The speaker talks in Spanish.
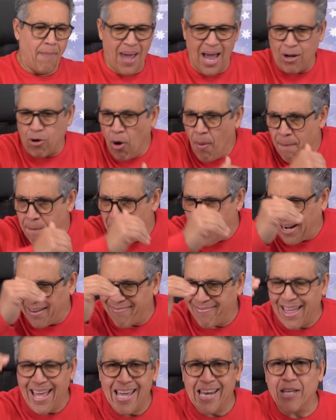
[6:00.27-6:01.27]
Ve a
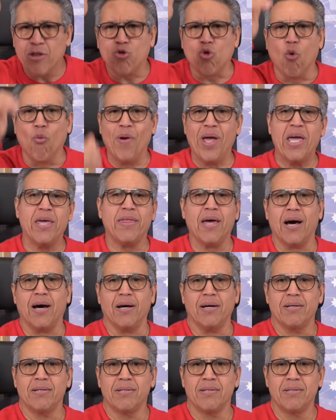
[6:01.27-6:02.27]
compartir tu
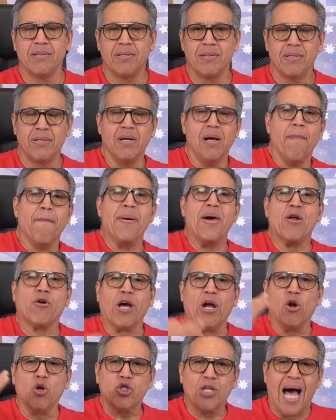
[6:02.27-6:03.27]
vida, pero
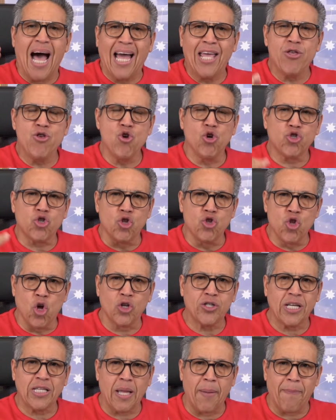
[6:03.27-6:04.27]
que los años
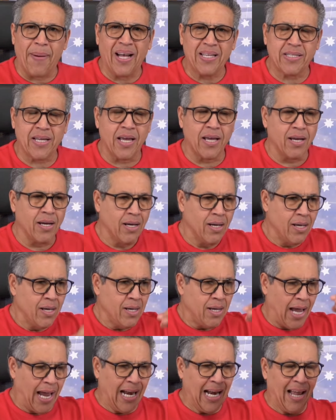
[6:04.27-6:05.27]
no se te pasen
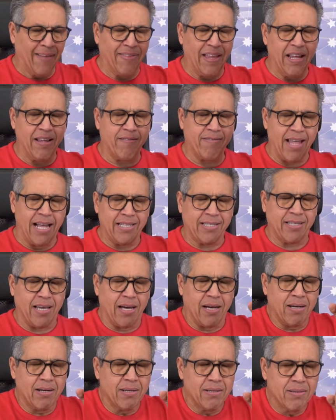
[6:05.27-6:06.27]
en la
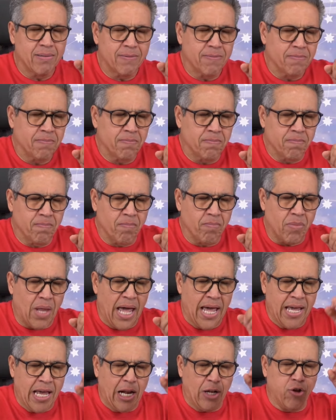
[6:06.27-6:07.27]
tristeza,
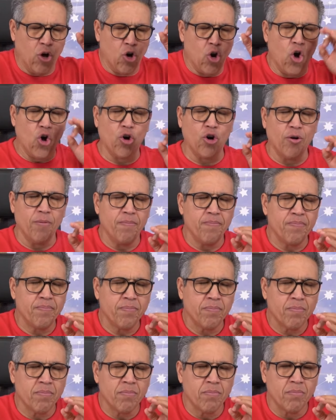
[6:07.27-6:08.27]
en el dolor,
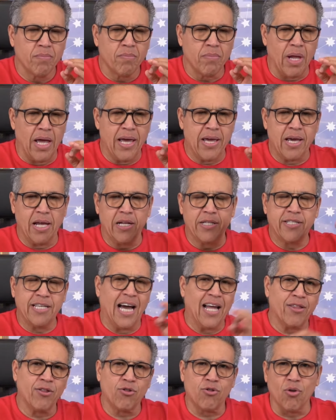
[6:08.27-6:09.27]
en el
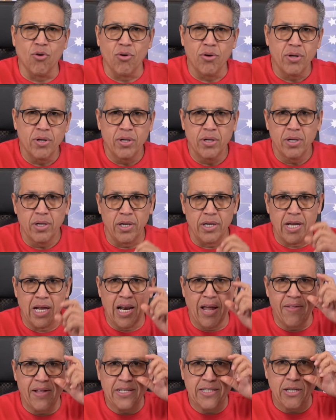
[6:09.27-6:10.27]
llanto y
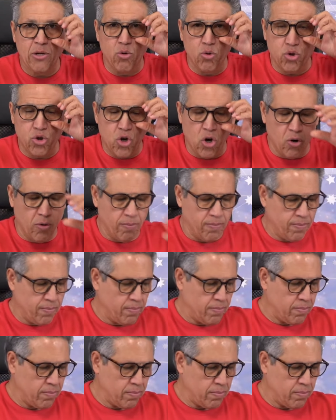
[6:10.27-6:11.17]
en la desilusión.